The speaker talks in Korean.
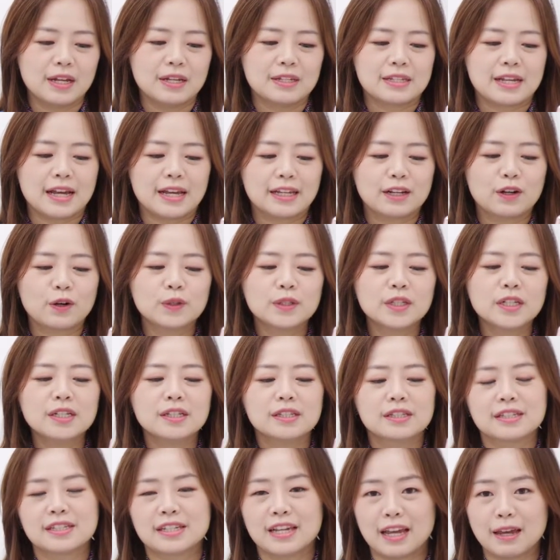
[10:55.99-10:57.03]
자,
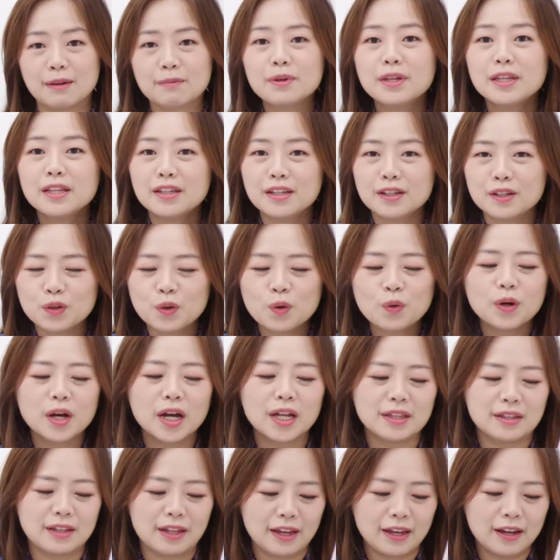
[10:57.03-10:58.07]
이거는 재밌는
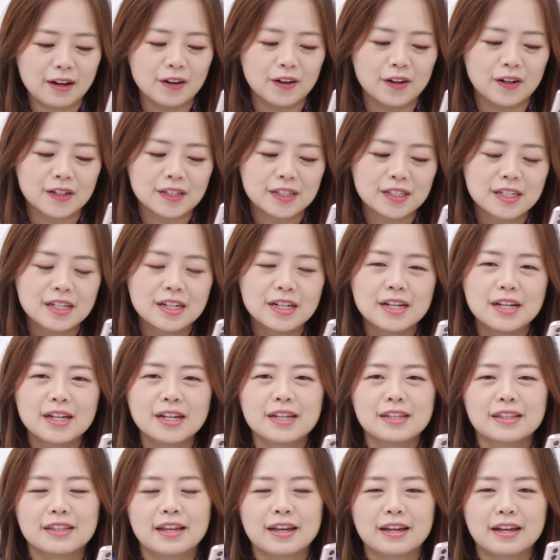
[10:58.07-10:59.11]
효과인데요.
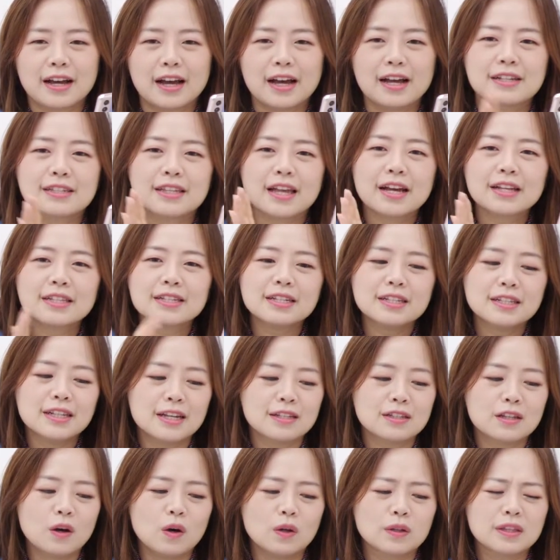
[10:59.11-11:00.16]
내가
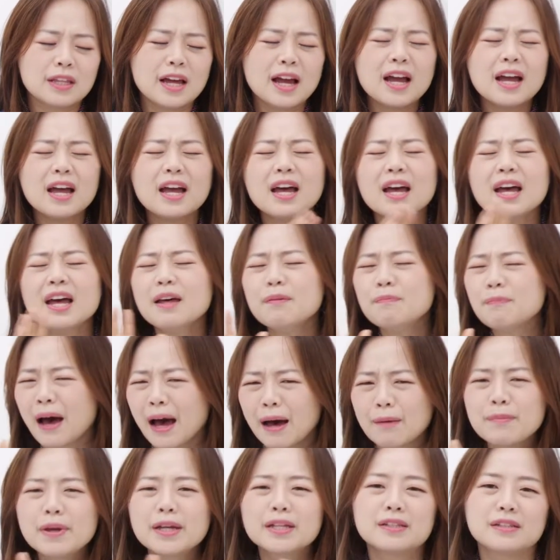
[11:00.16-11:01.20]
사진에서 다
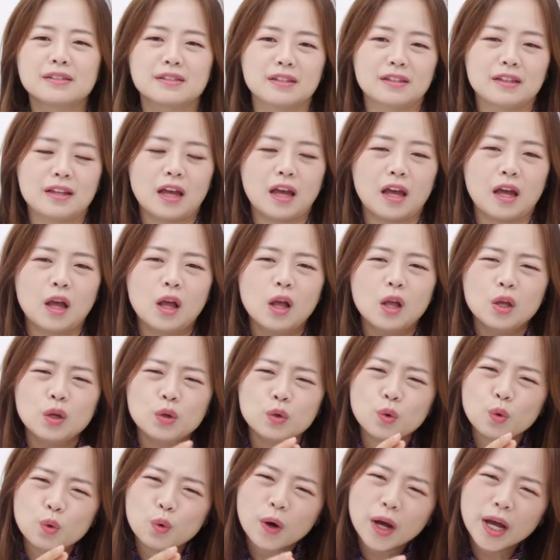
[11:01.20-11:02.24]
마음에 드는데
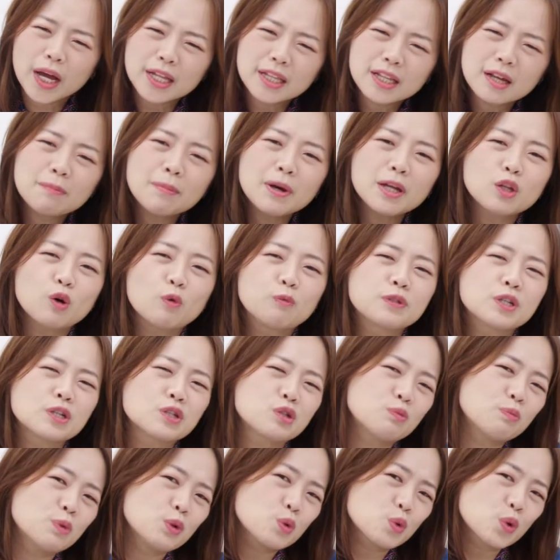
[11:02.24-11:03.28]
요거 하나만
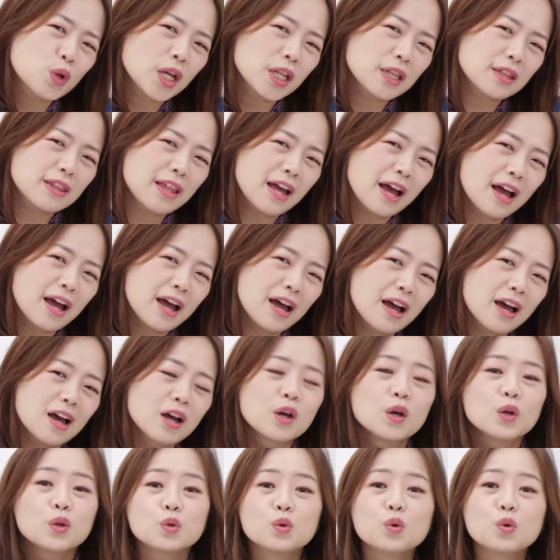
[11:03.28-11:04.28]
없었으면 좋겠다